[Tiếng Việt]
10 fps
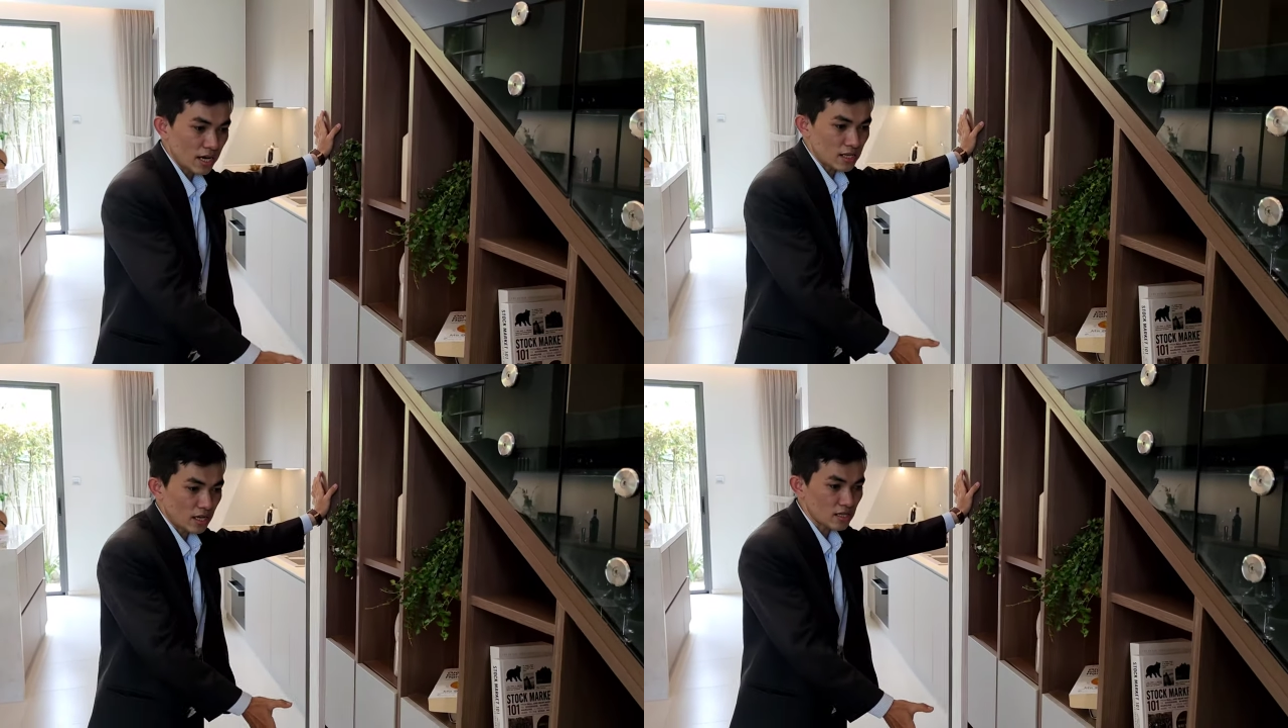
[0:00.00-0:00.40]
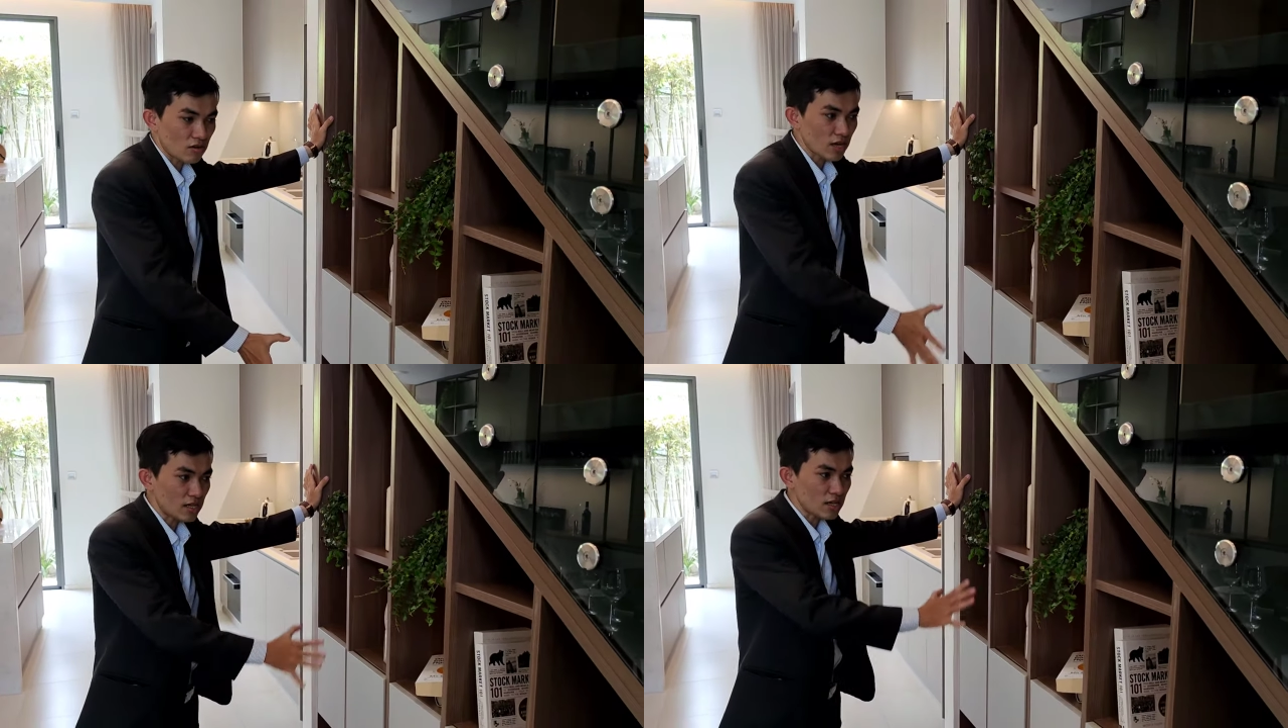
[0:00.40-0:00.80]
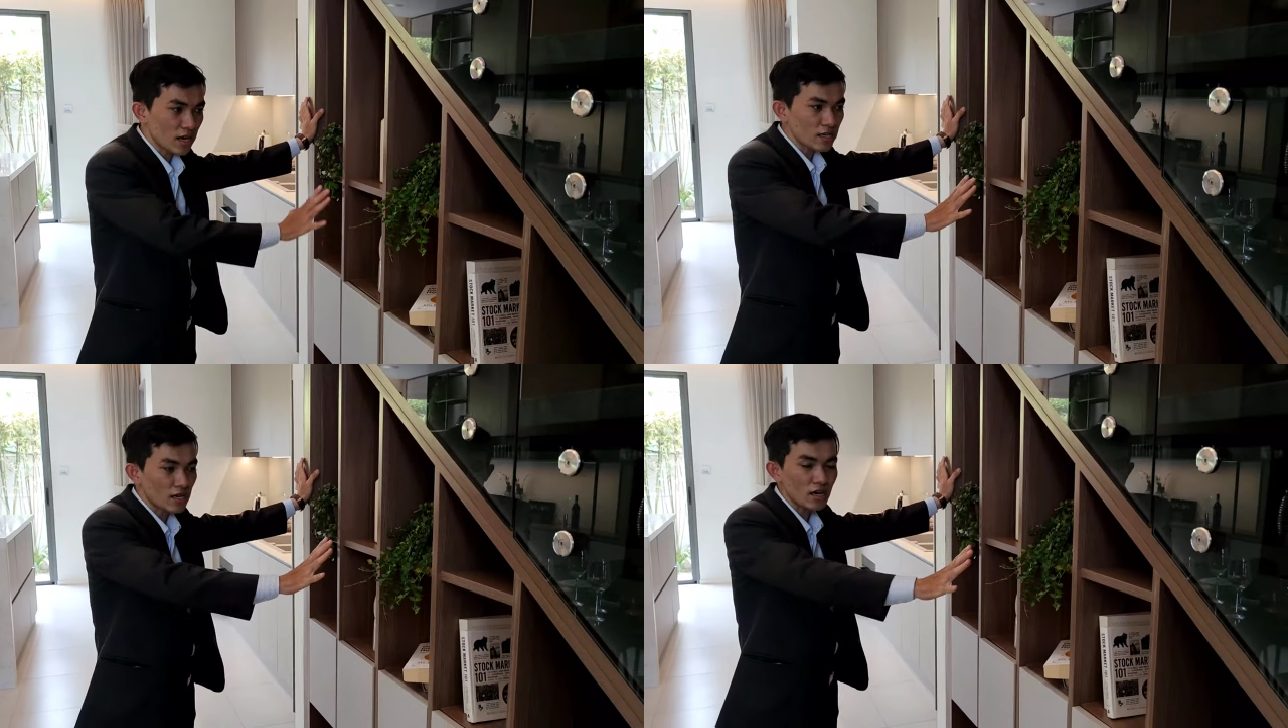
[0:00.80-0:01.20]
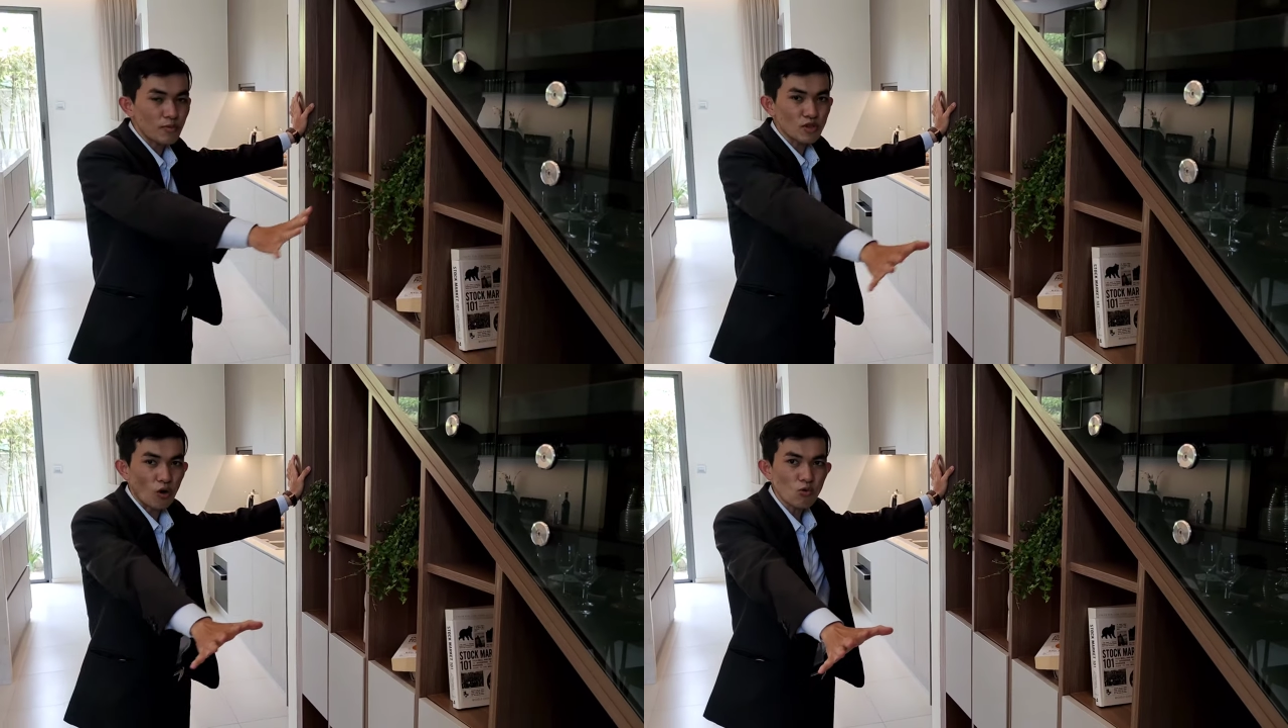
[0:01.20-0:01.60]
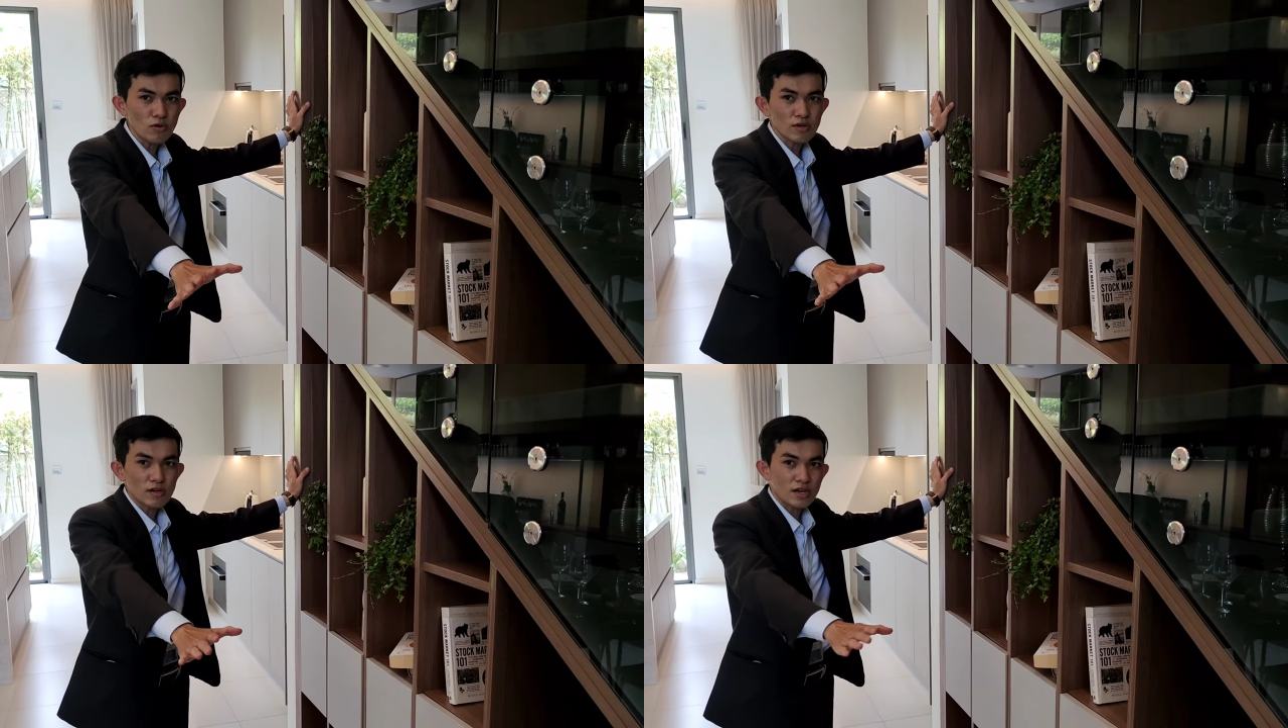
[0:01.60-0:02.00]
dưới này thì anh chị có thể thiết kế những cái hộp tủ